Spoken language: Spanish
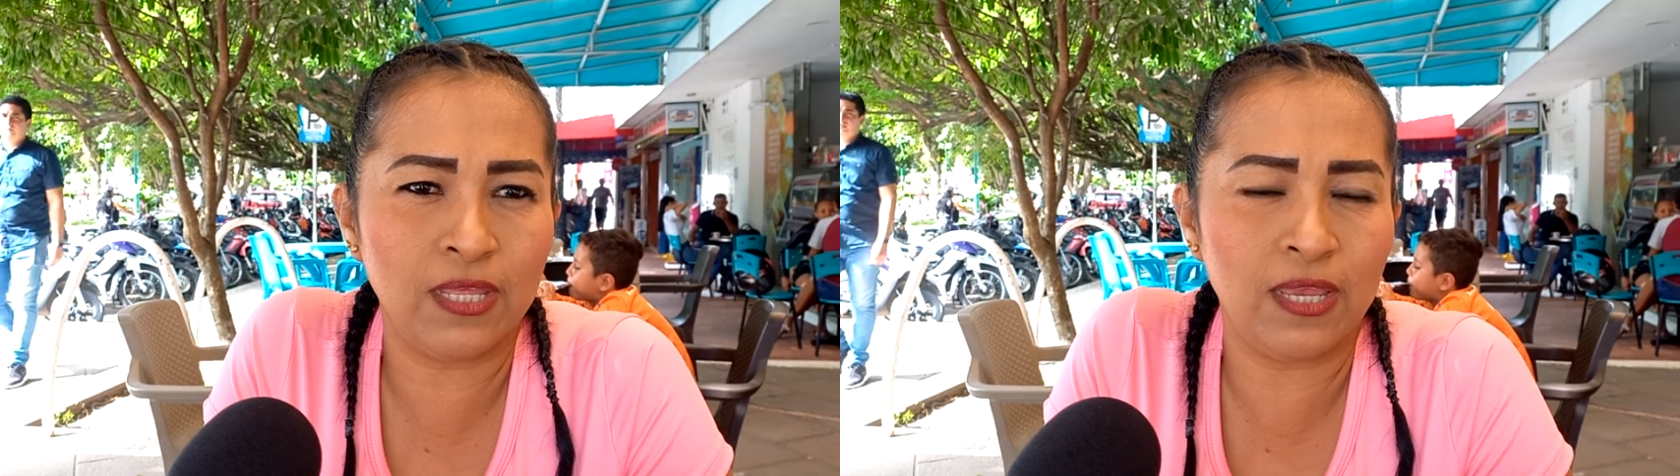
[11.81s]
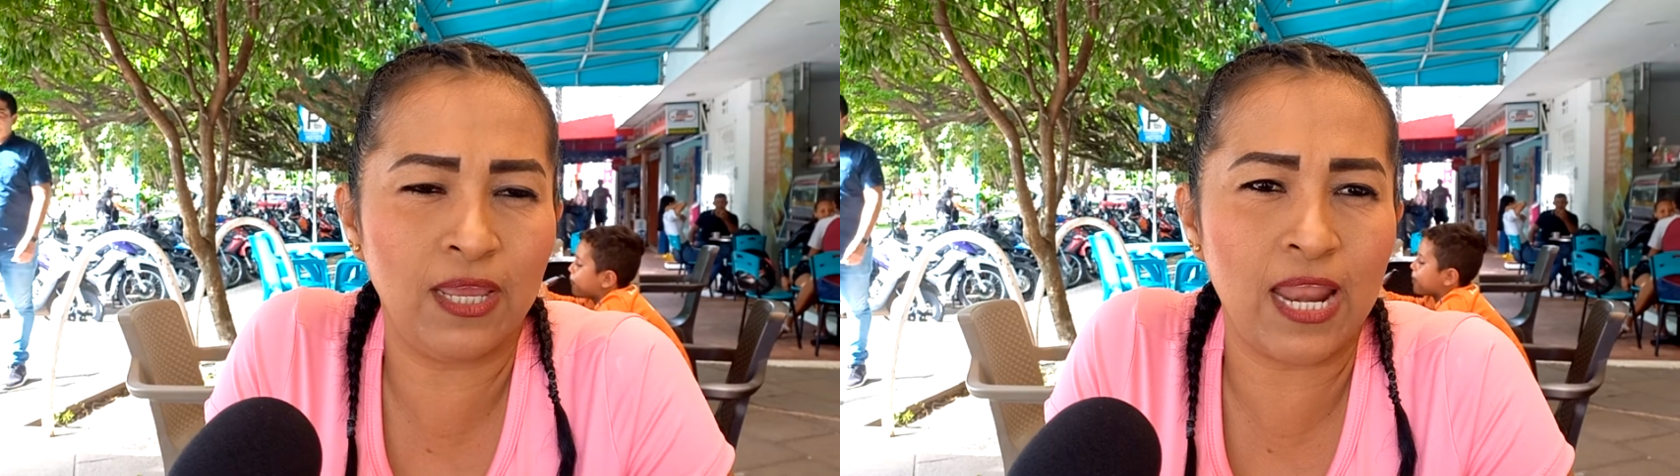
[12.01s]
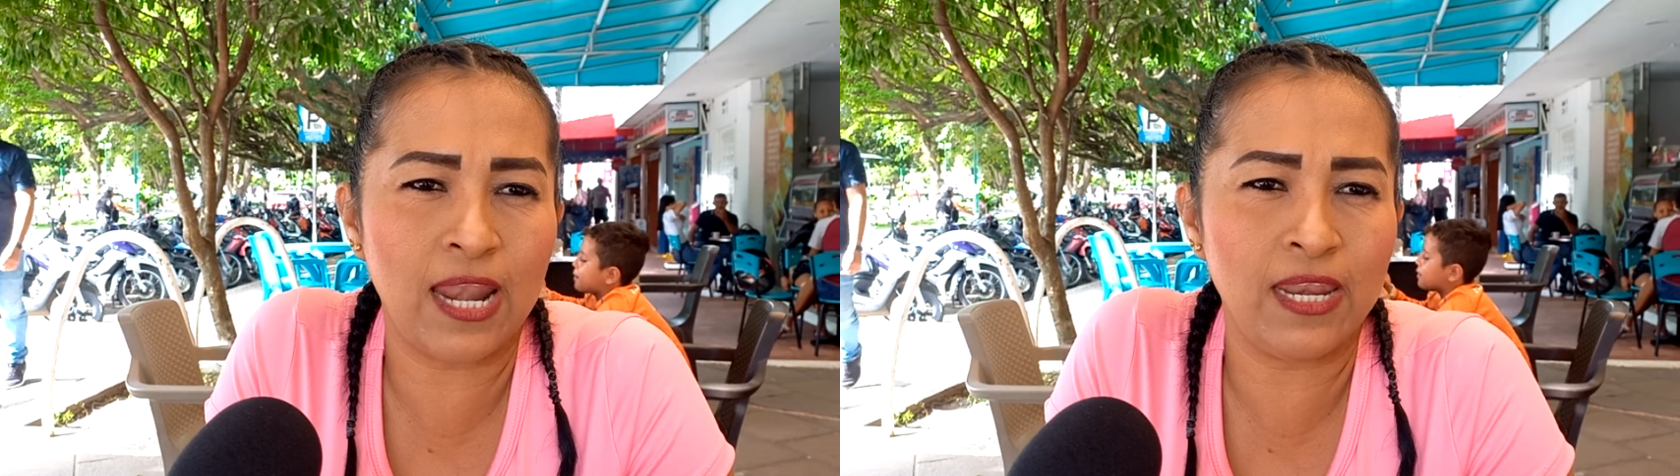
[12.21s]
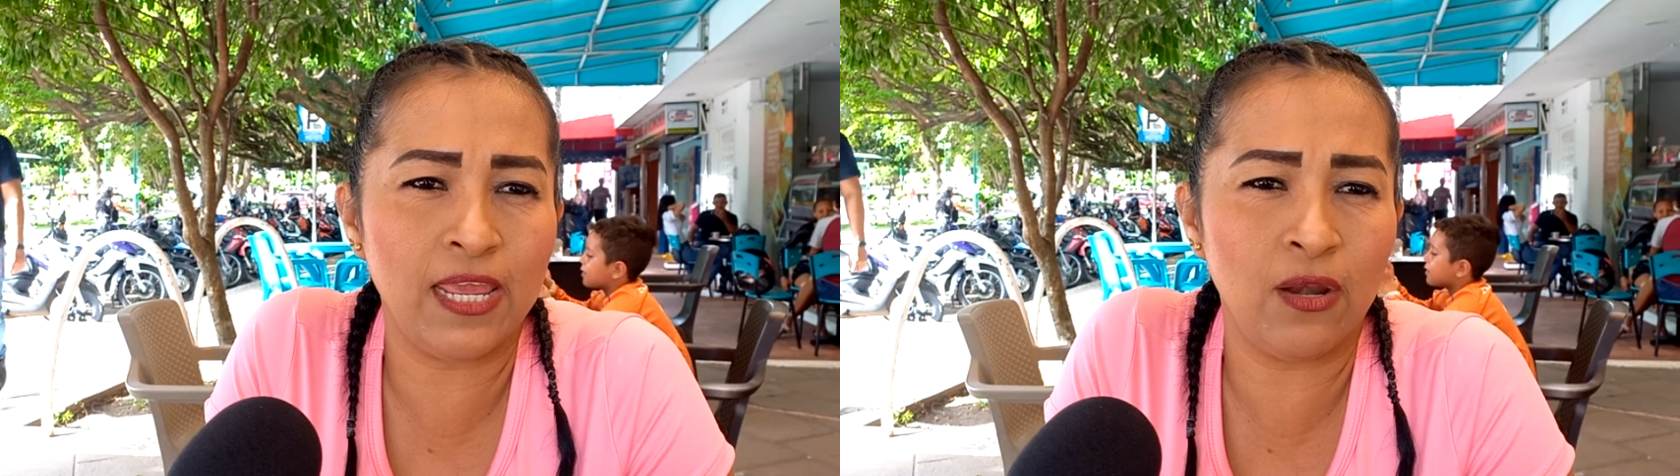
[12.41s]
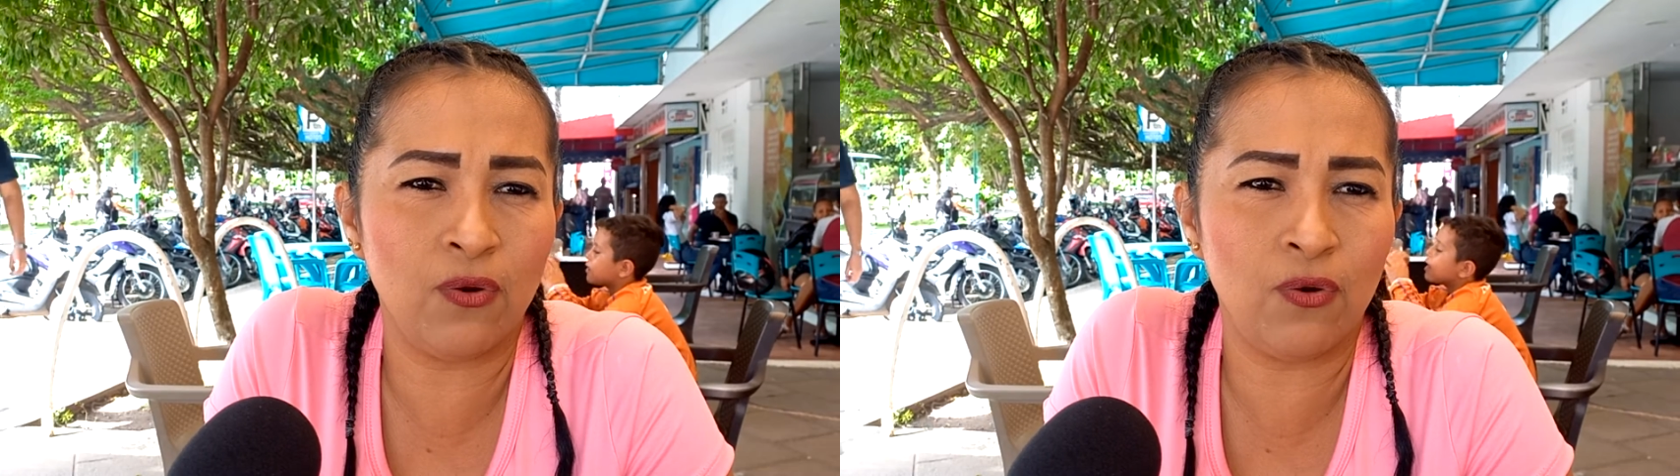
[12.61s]
del
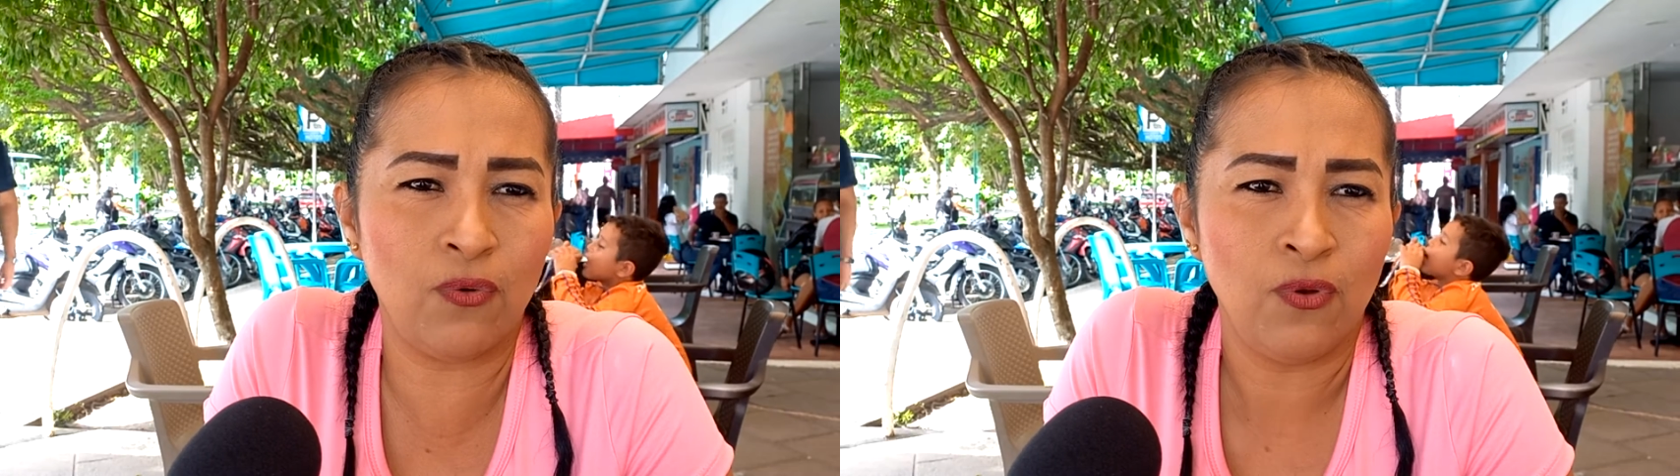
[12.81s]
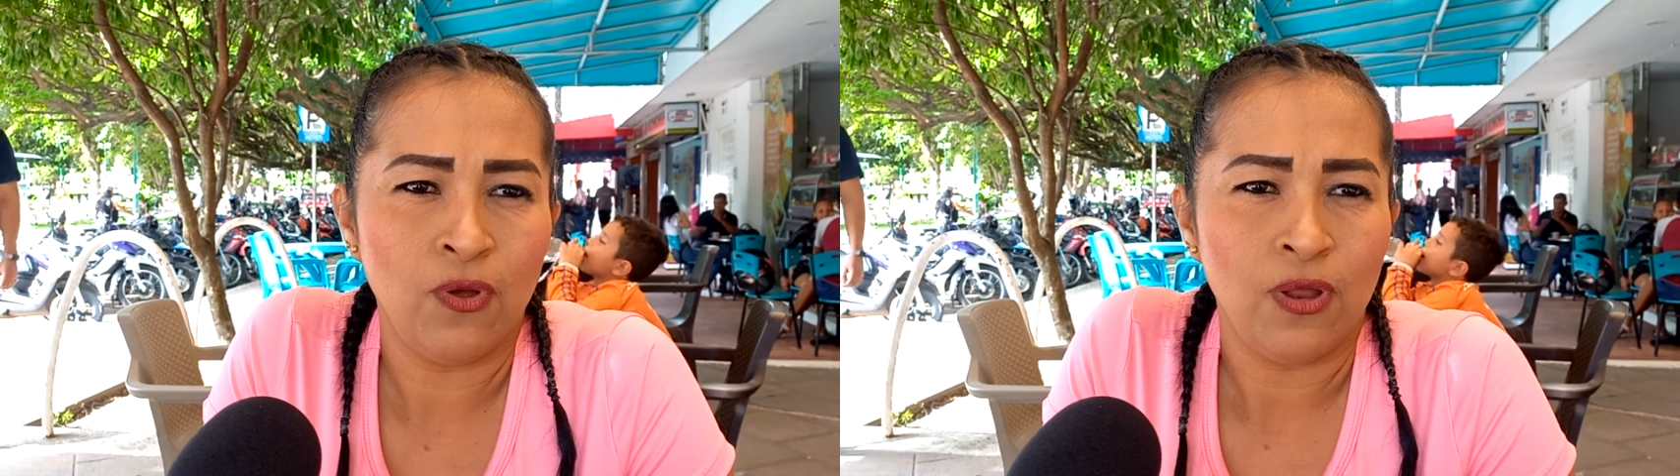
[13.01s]
anhelo,